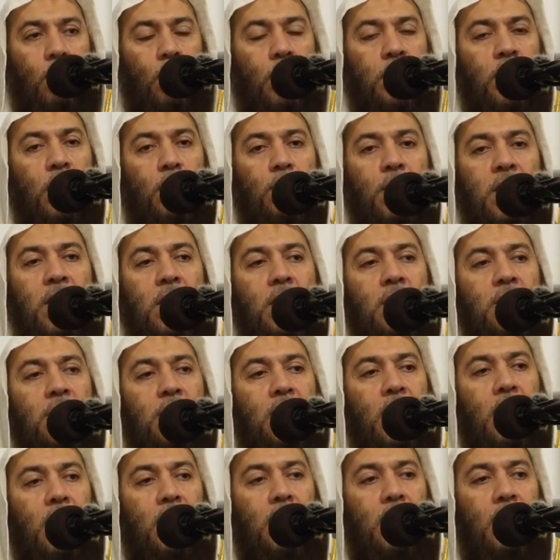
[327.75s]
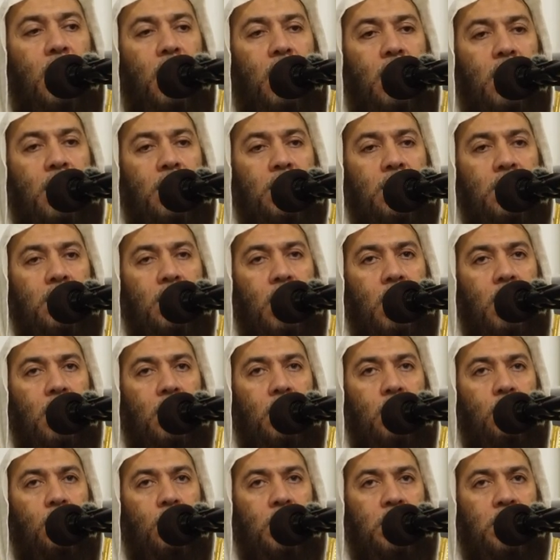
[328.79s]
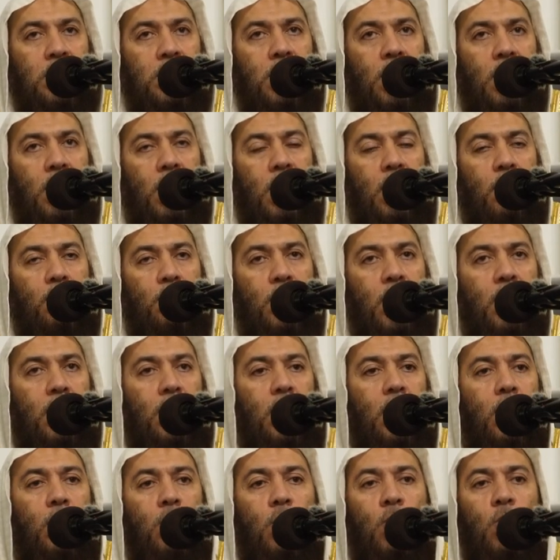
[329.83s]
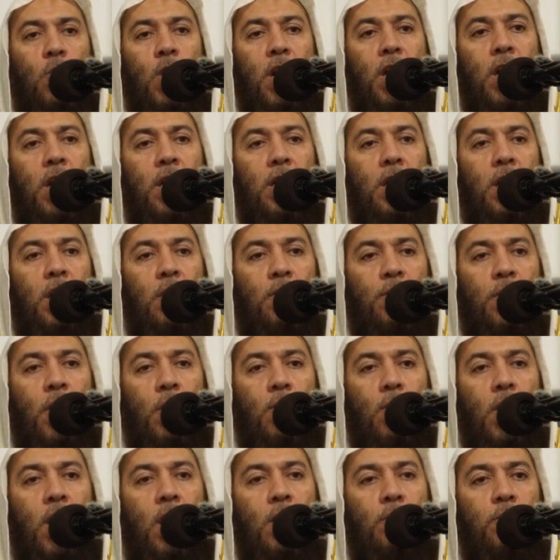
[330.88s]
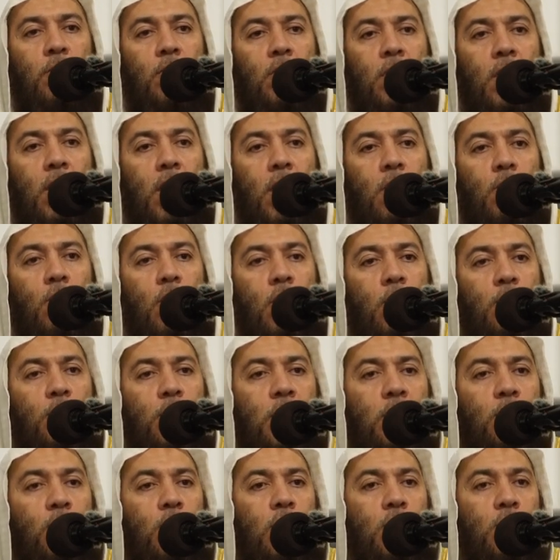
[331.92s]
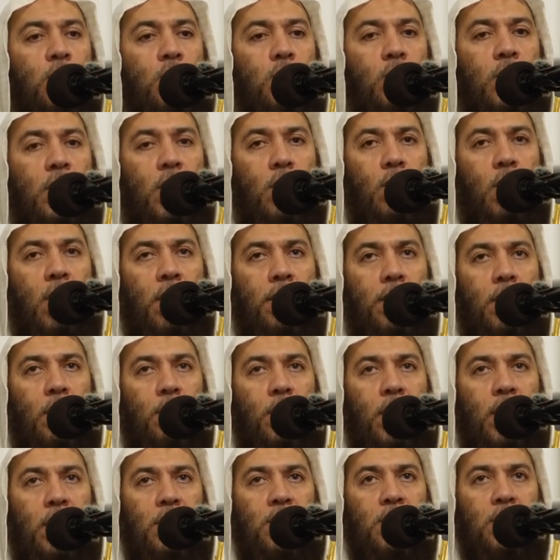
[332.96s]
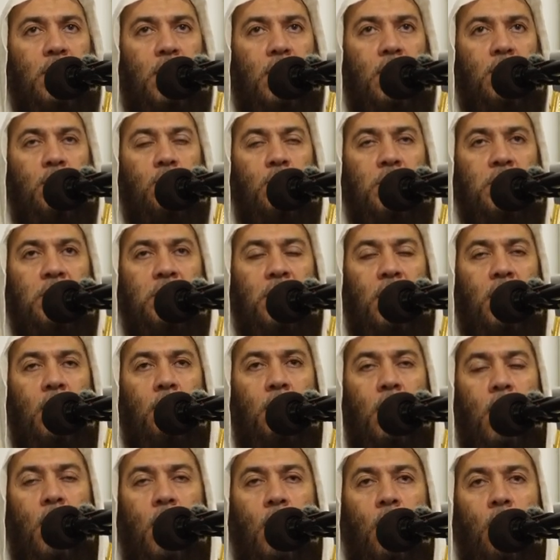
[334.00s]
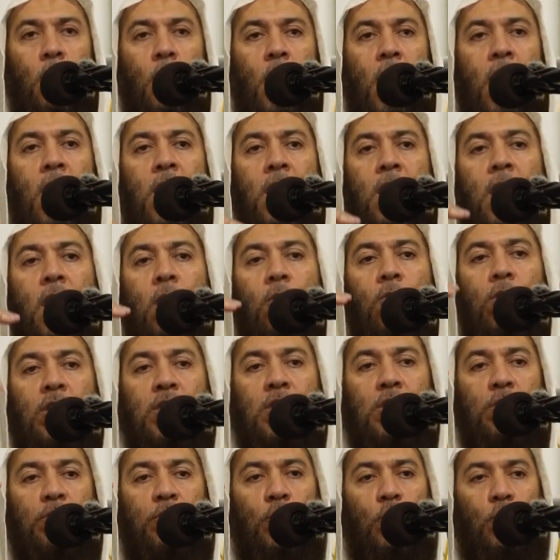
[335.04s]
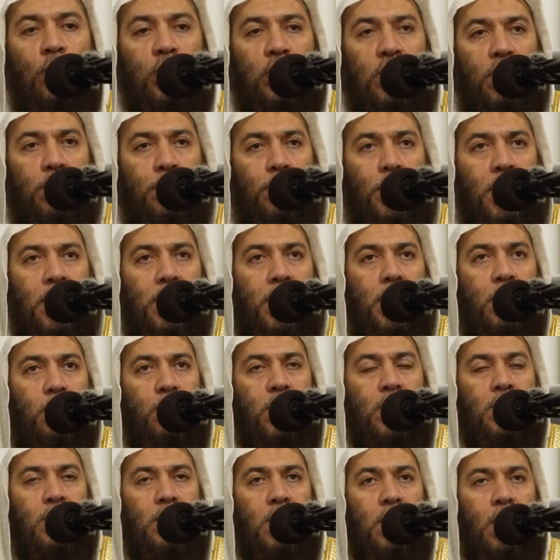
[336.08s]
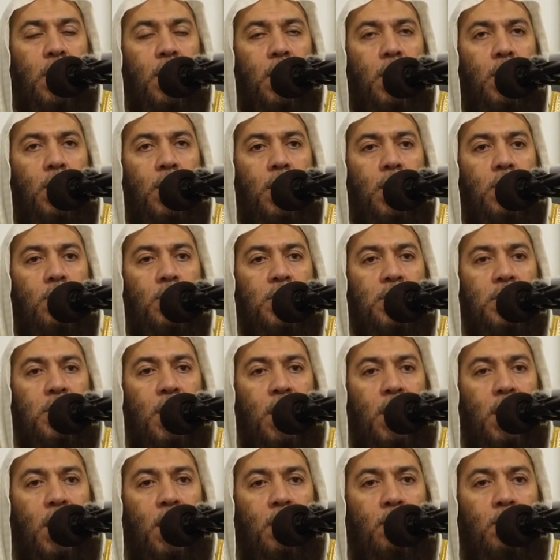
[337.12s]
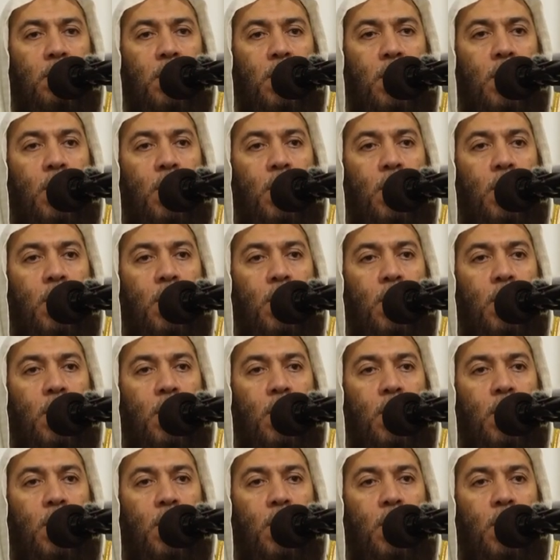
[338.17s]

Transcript: وتميز عنا عليه الصلاة والسلام بأنه يوحى إليه فهو عبد لا يعبد ورسول لا يكذب عليه الصلاة والسلام وأعلى وصف يوصف به النبي صلى الله عليه وسلم